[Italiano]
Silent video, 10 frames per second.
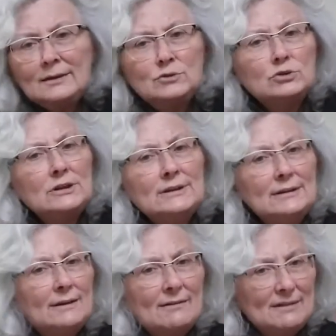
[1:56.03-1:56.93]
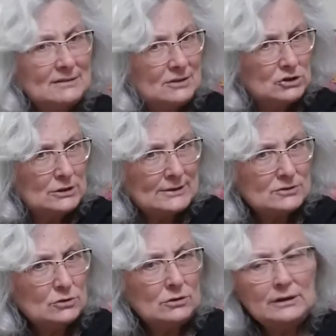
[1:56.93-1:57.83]
E Gigi Linda va avanti in sci la
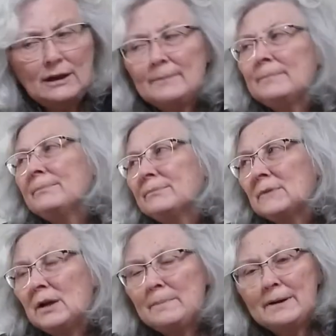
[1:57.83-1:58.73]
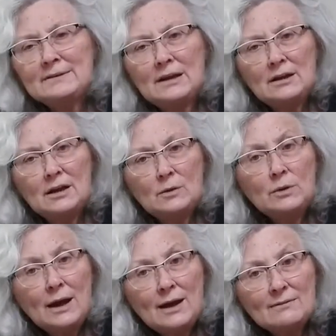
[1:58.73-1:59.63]
storia. Al paesano
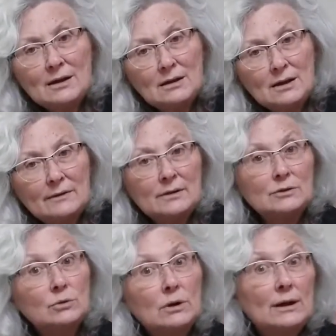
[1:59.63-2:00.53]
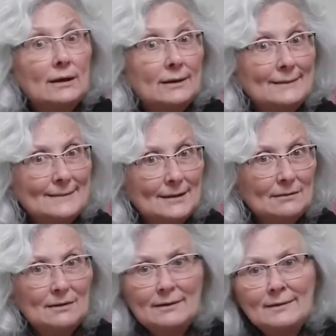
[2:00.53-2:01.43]
laurava, la verdura la
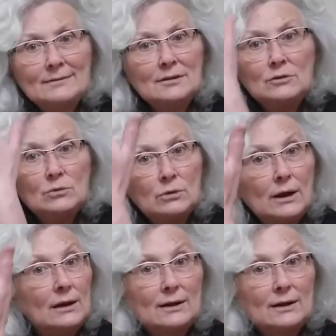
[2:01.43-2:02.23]
cresceva e il signor